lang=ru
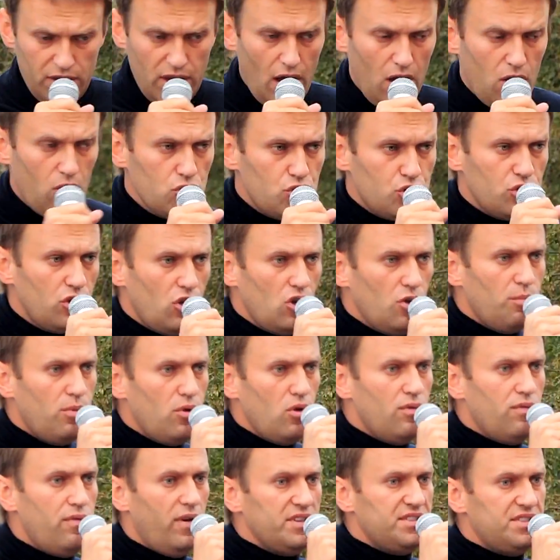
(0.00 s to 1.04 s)
я очень
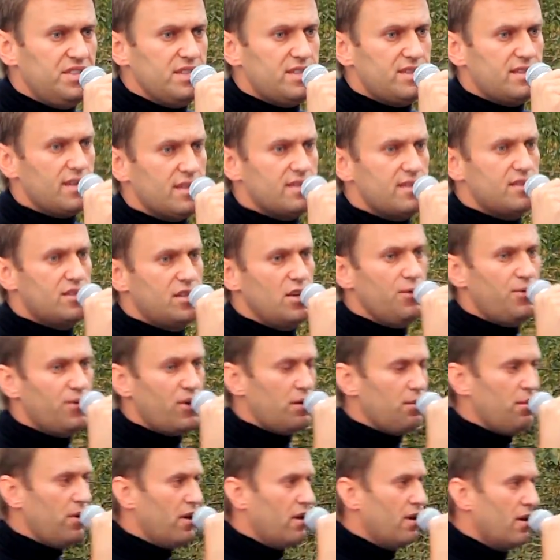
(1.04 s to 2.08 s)
люблю возиться с
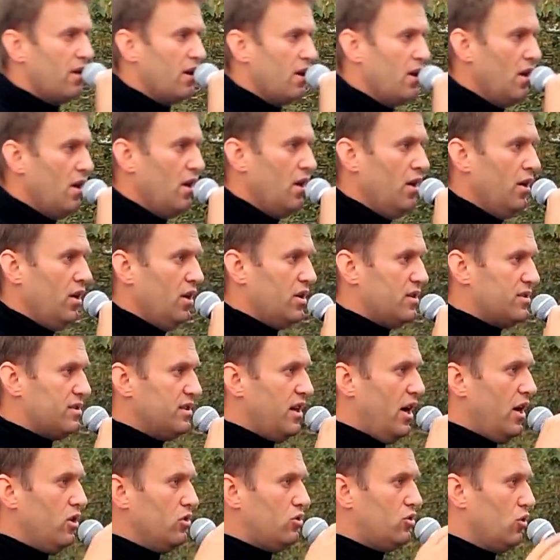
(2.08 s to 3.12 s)
цифрами, и
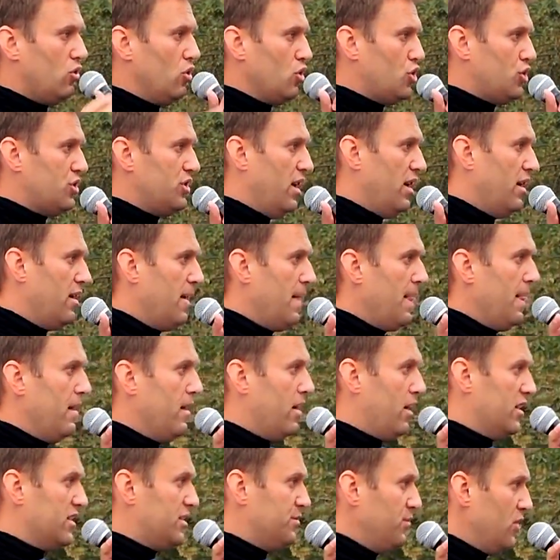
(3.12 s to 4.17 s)
знаю точно
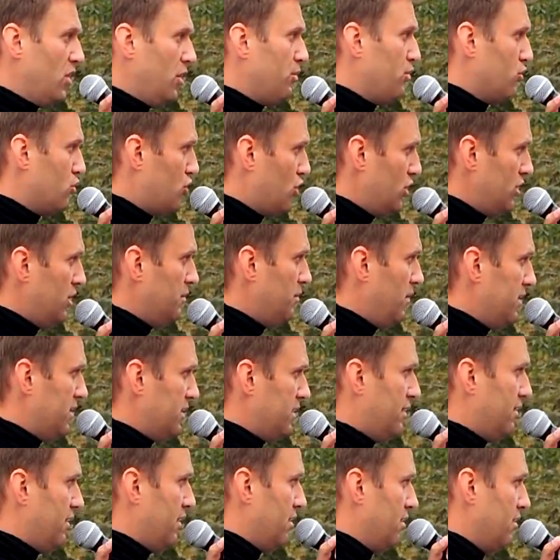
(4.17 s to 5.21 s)
размер бюджета
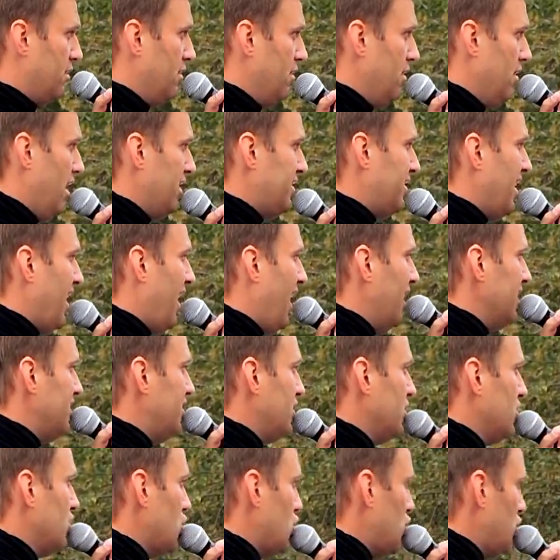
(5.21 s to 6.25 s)
Москвы. Это
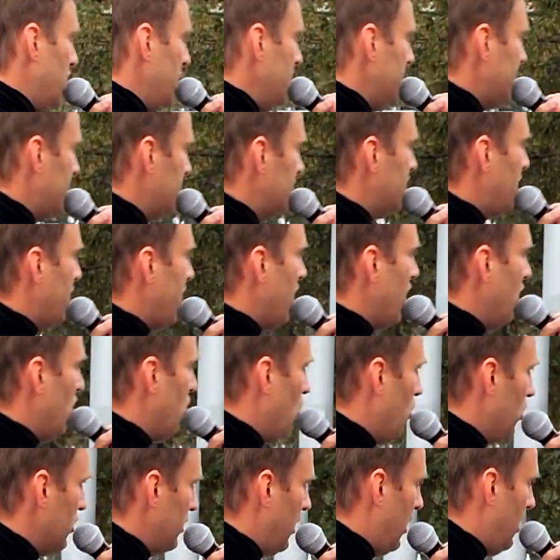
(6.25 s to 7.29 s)
1,6
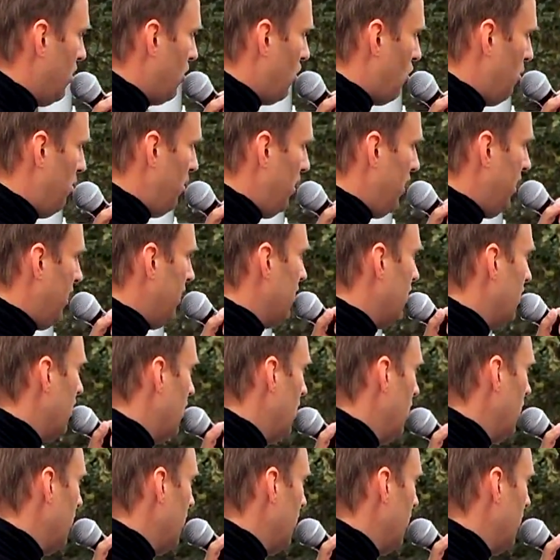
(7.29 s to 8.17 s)
триллиона рублей.